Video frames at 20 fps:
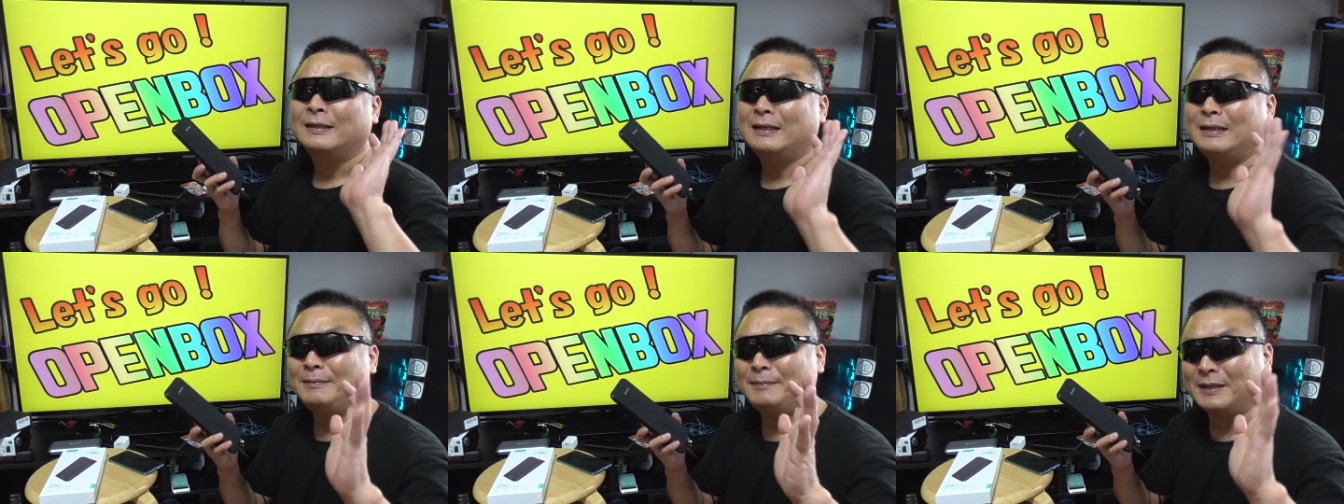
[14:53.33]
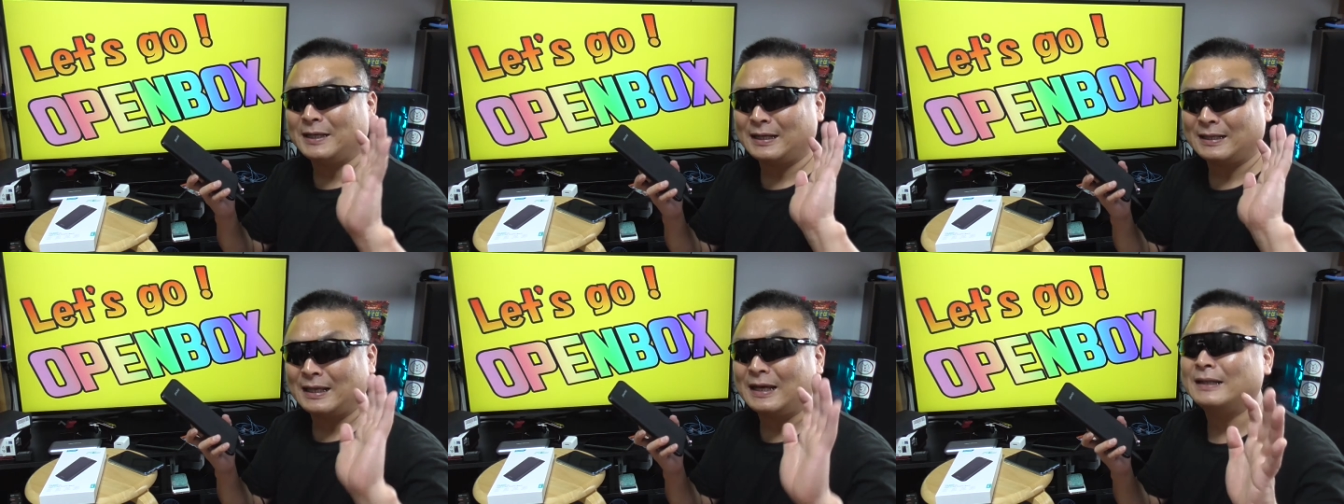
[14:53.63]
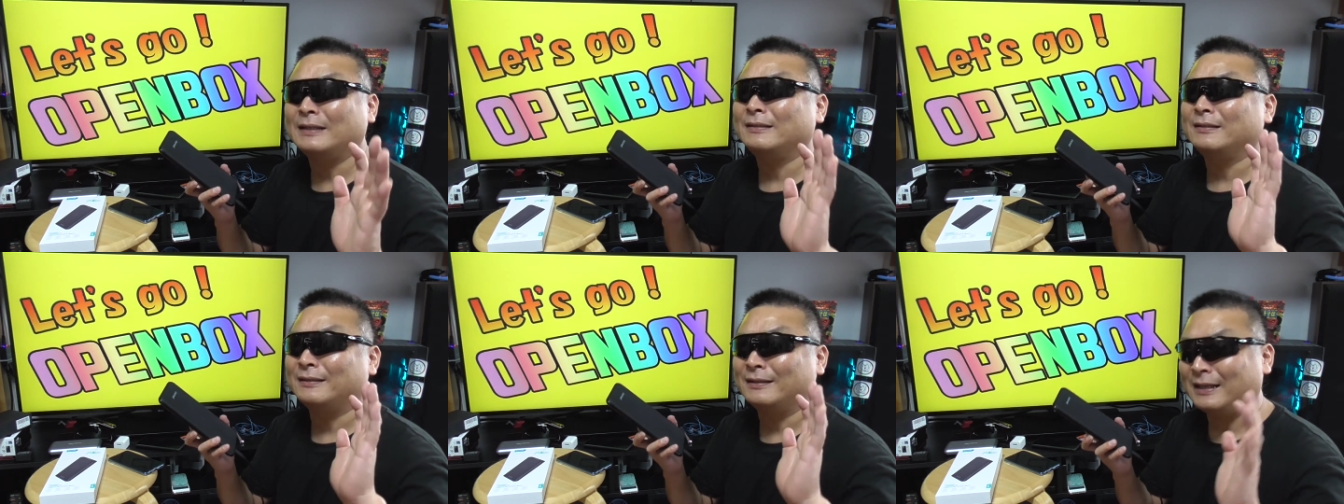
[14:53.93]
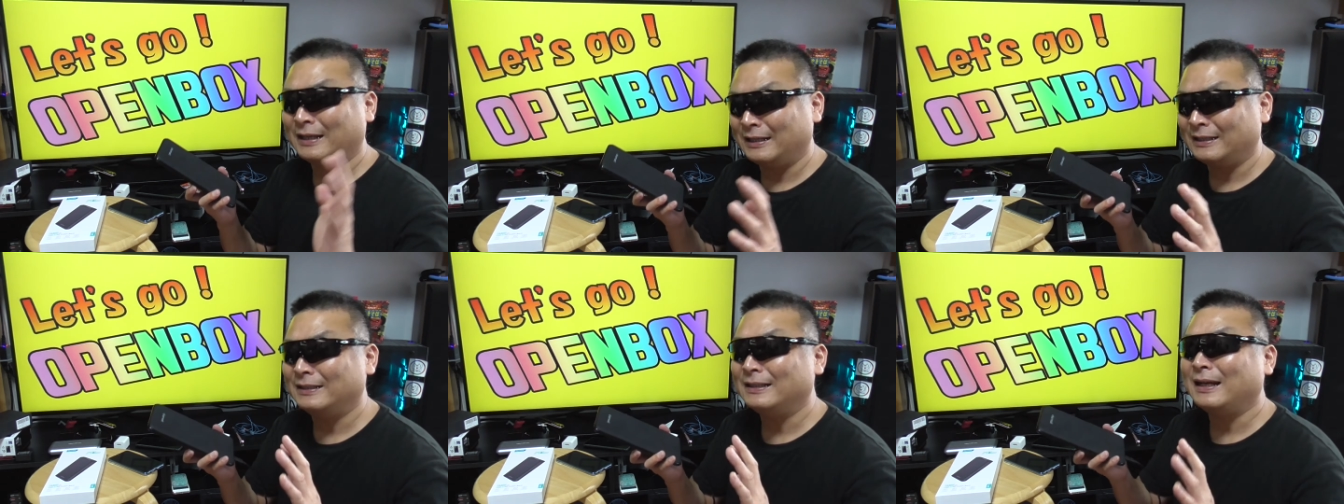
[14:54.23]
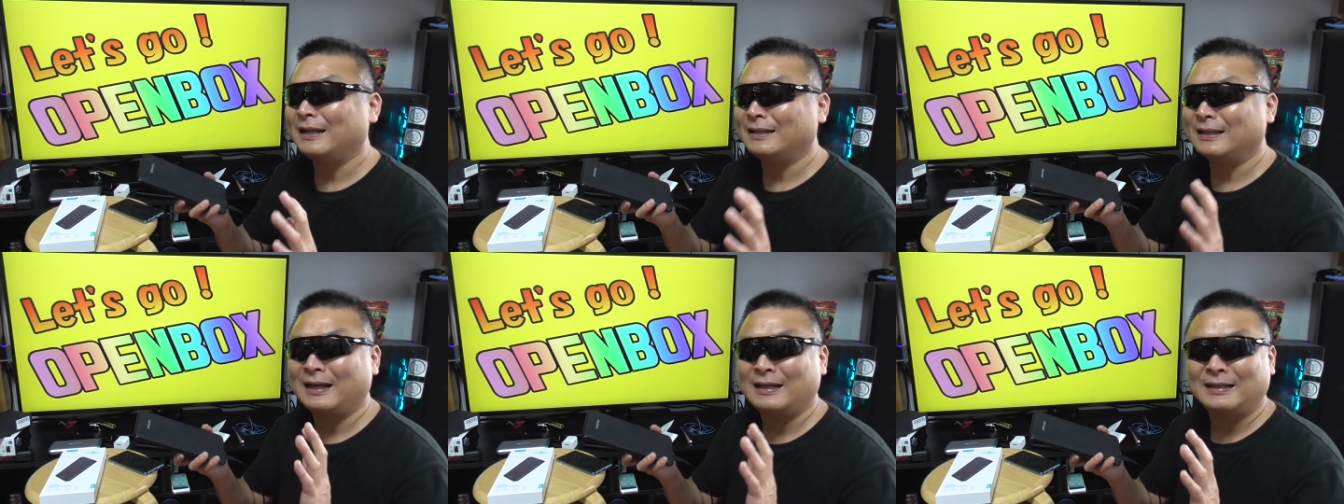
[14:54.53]
意味がないんだよね
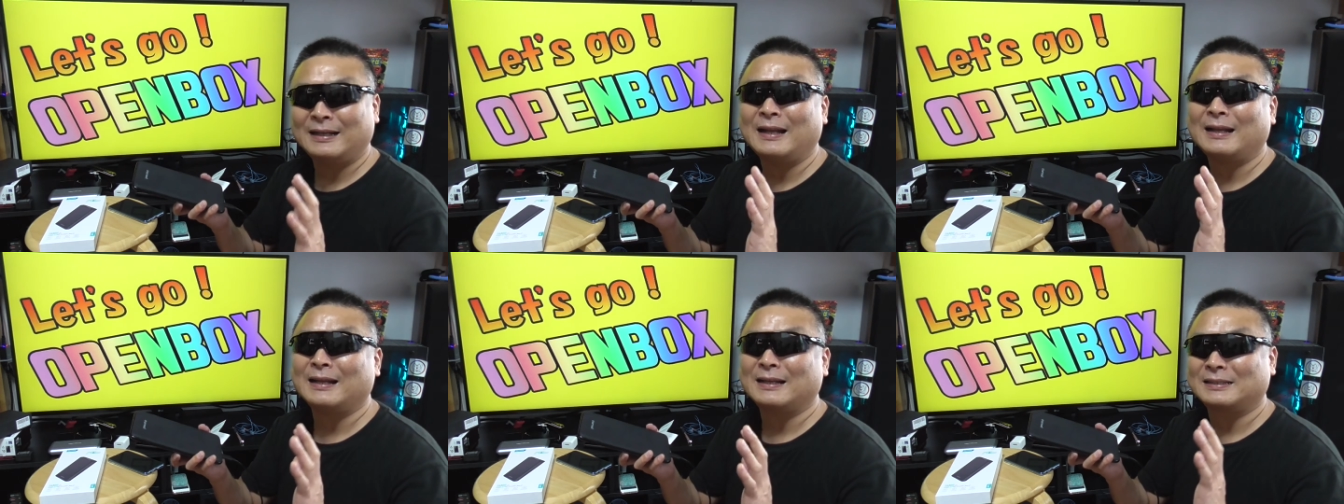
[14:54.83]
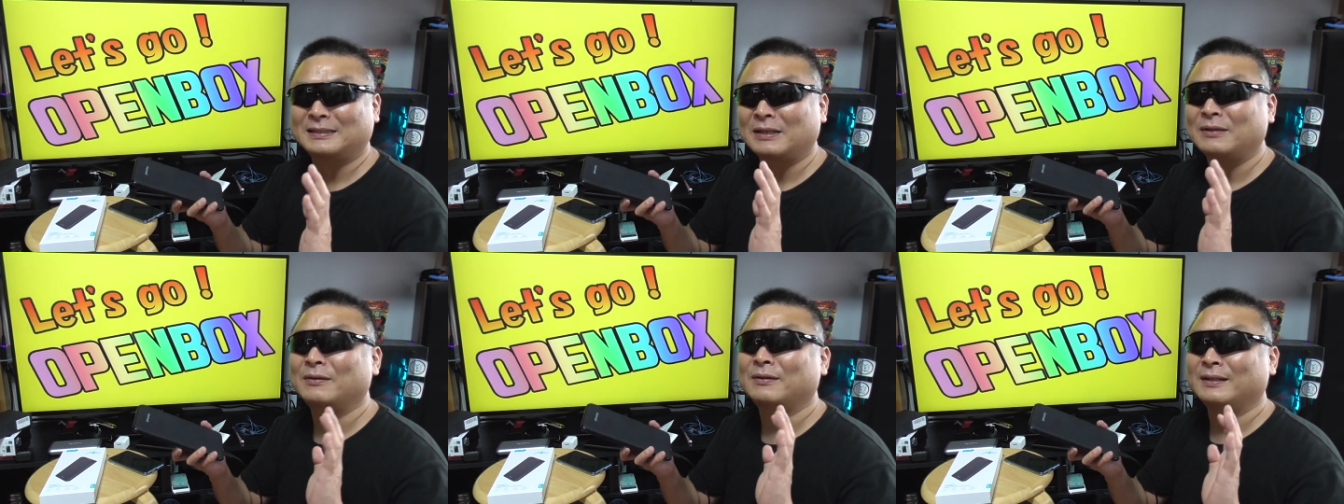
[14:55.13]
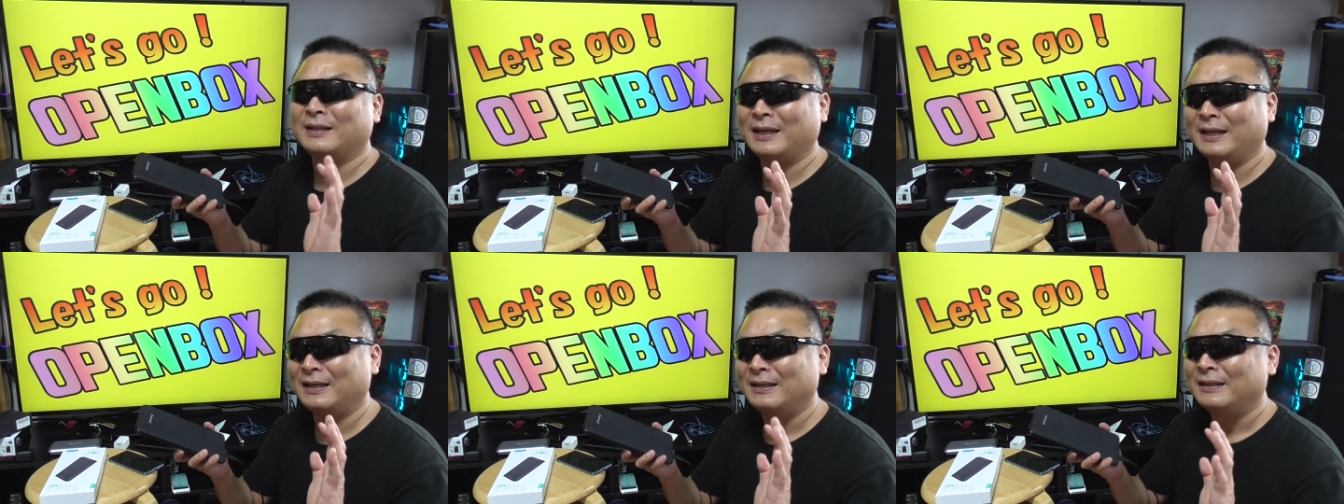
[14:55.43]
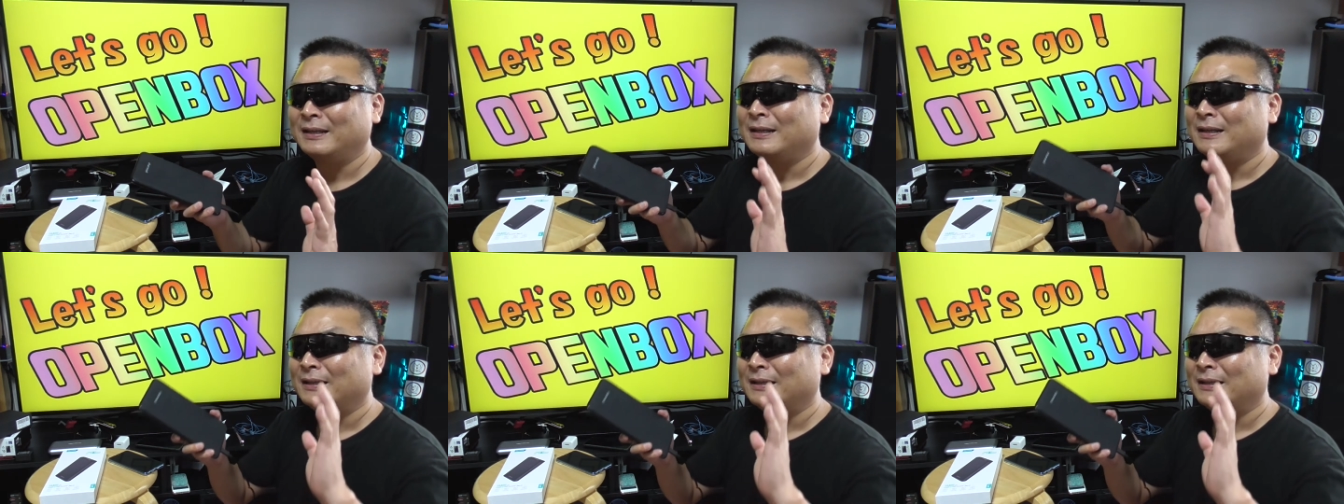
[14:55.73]
イライライライラしちゃうよね